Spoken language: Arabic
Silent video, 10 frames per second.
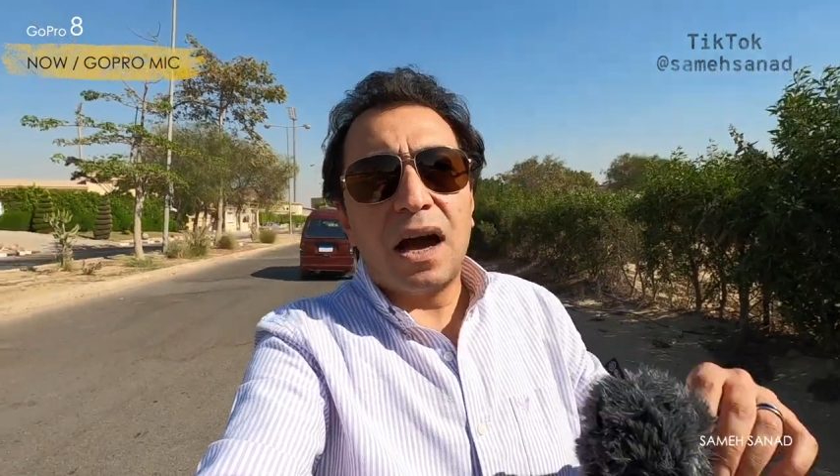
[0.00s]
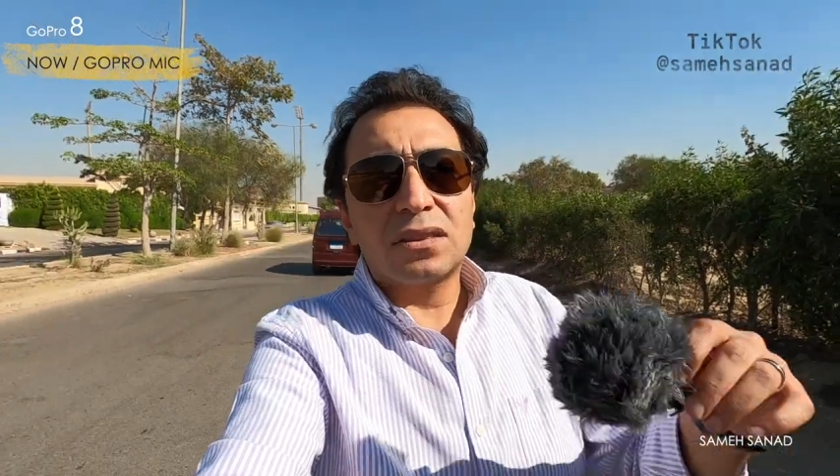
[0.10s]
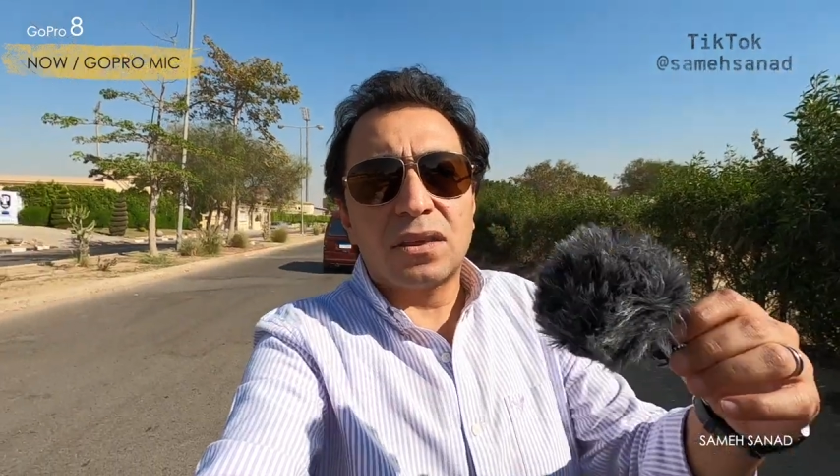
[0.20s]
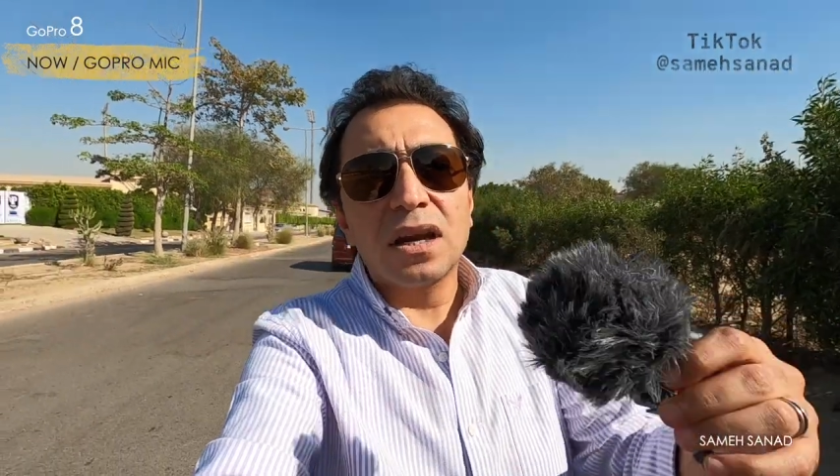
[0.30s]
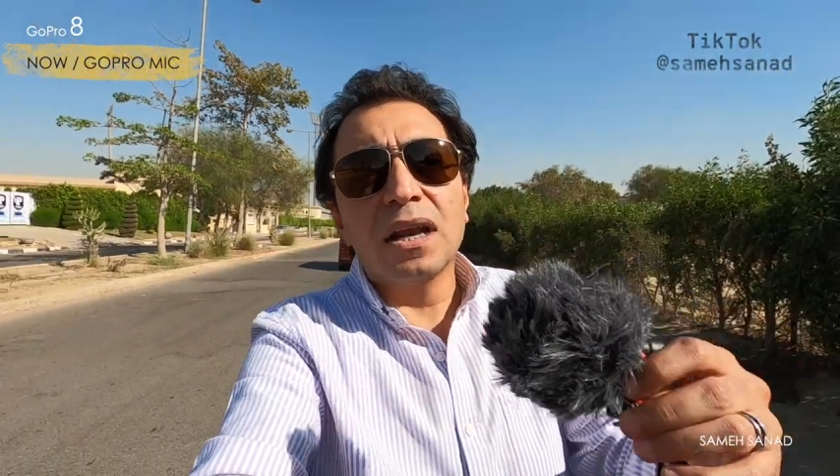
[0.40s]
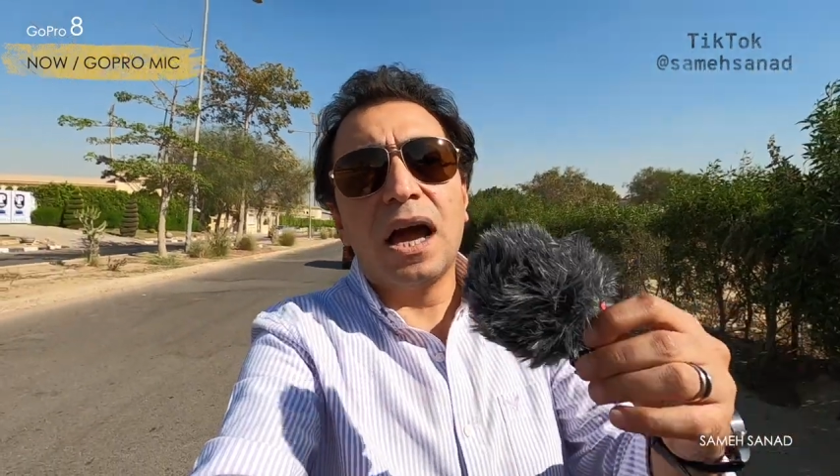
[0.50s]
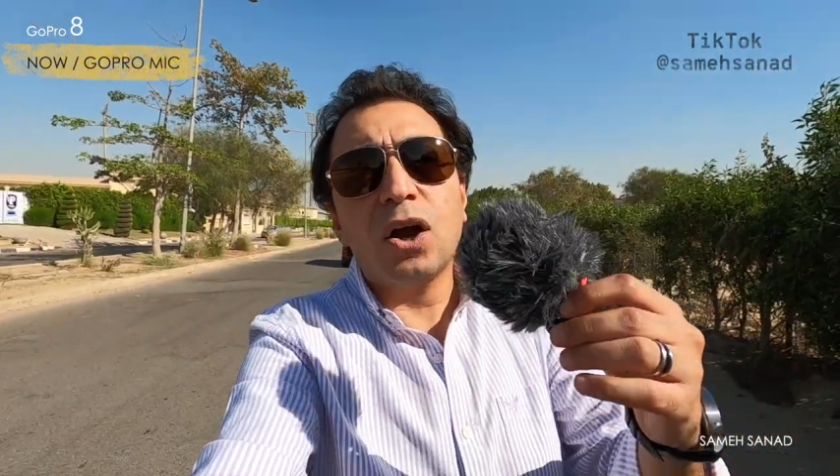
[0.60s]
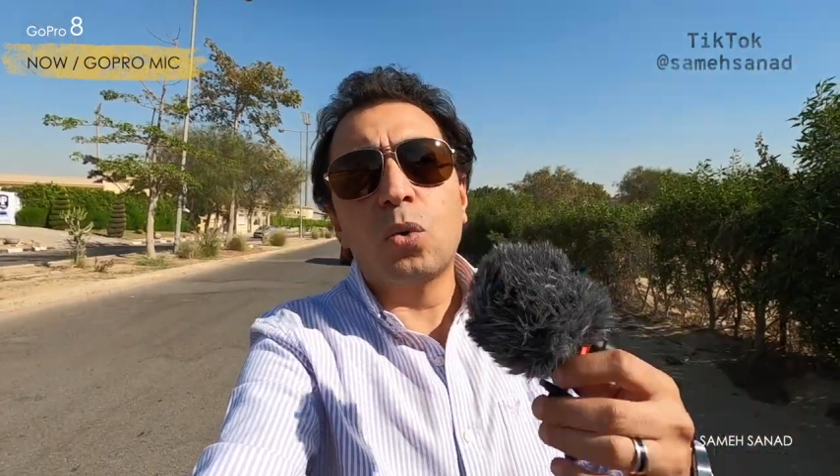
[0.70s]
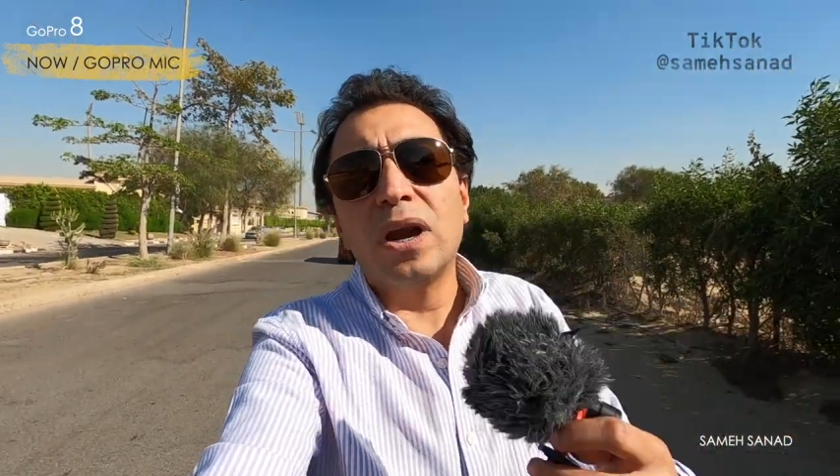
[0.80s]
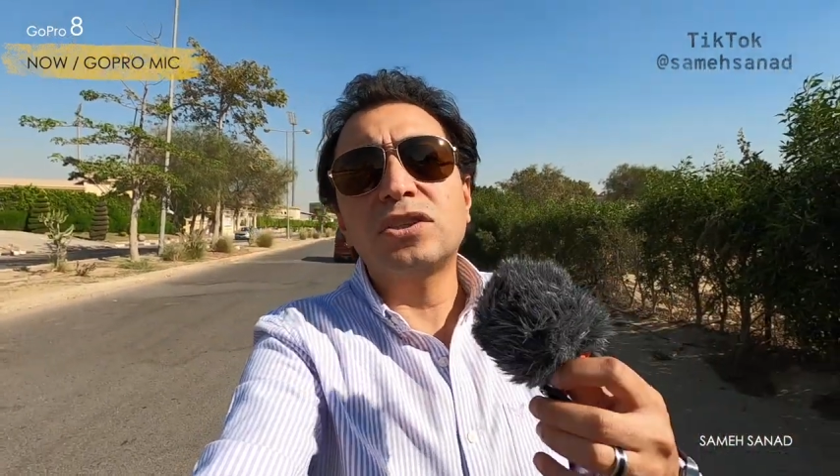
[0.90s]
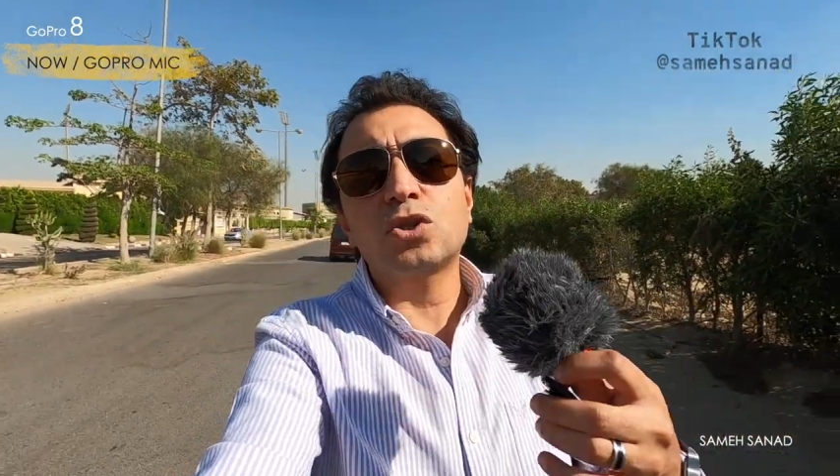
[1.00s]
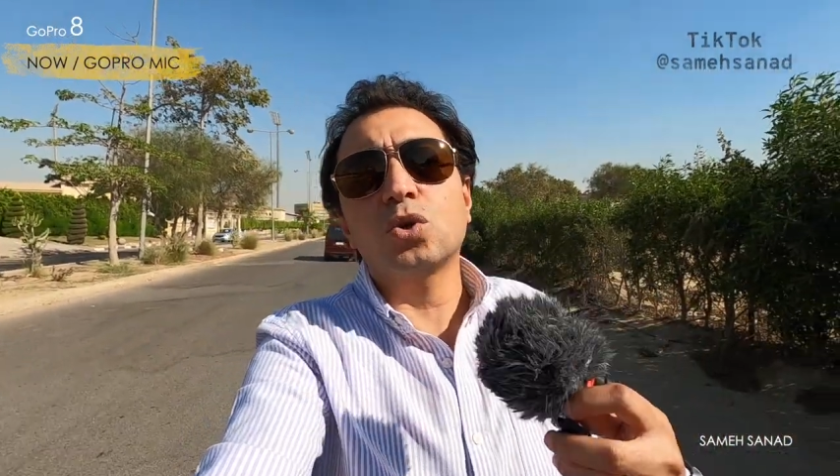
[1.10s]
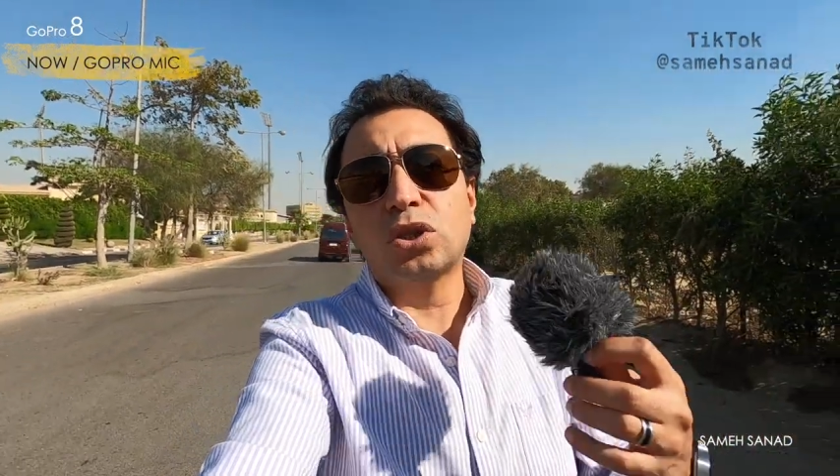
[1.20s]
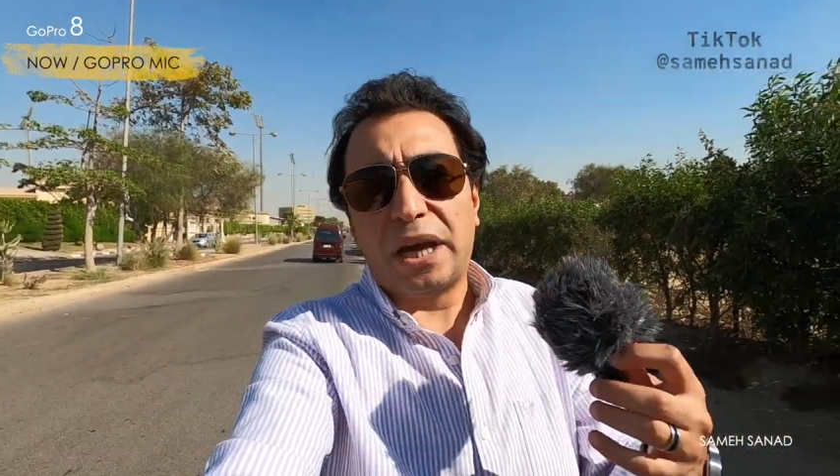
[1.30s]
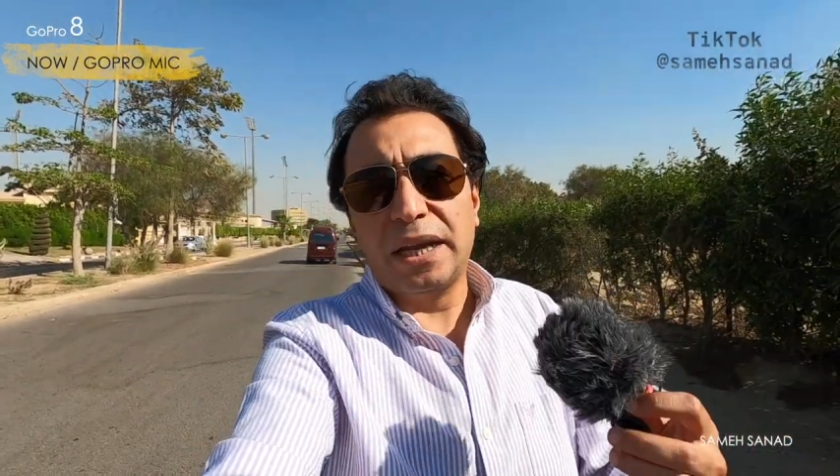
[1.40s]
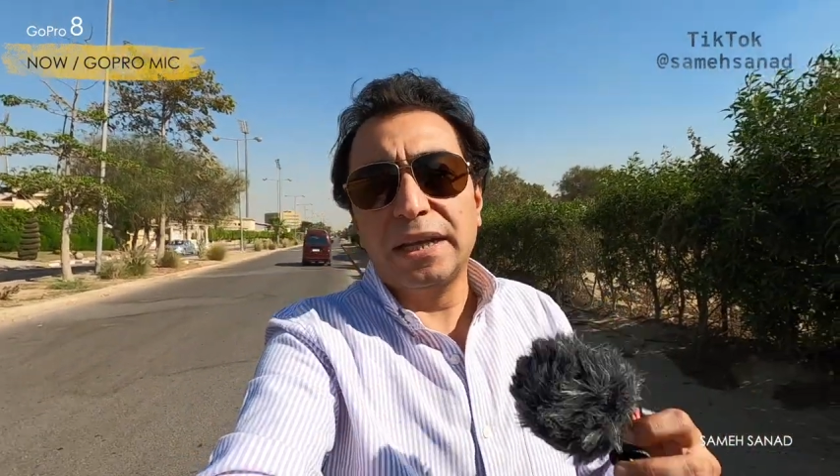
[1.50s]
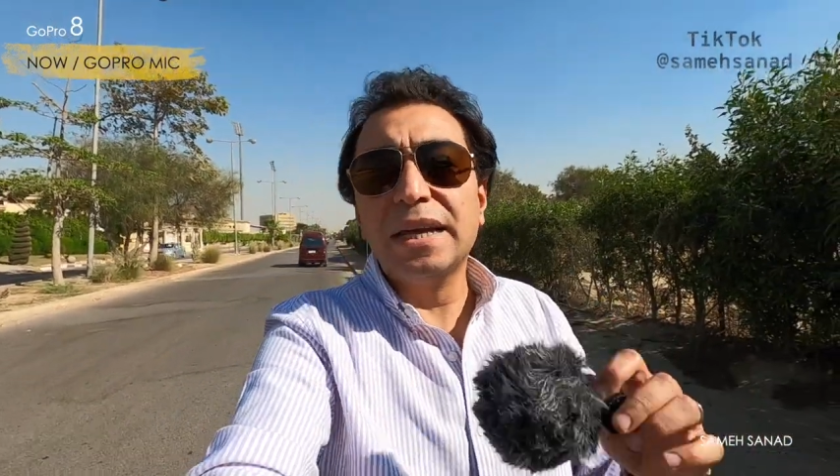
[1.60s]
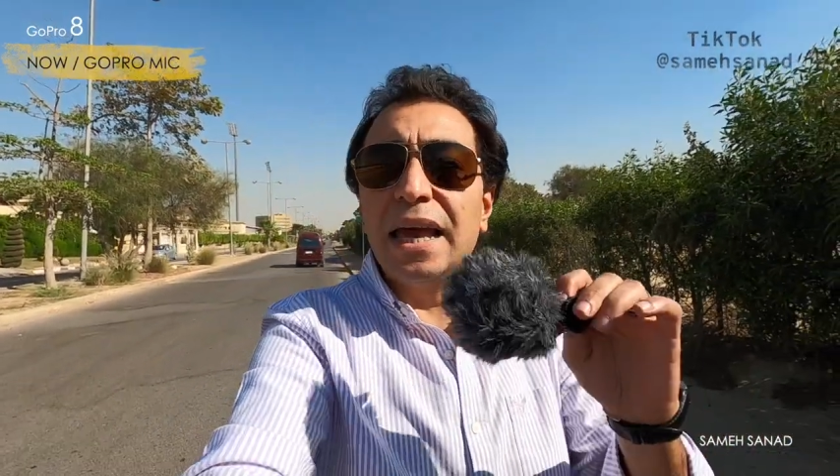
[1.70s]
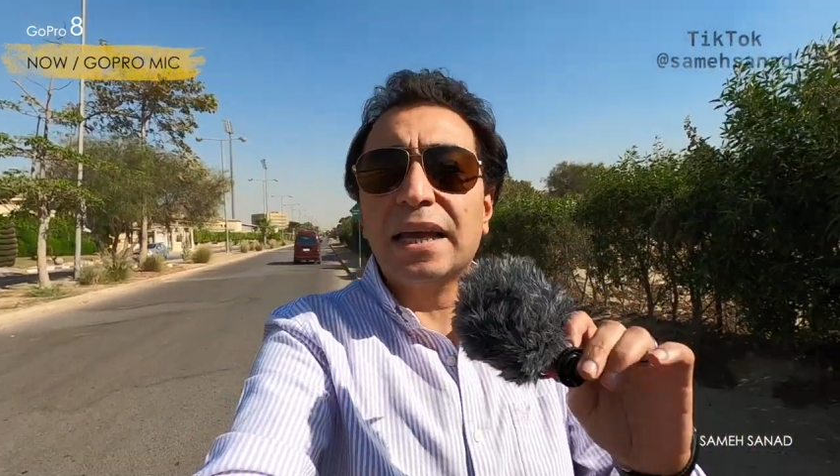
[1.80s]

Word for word: هتطلع كواليتي صوت عالي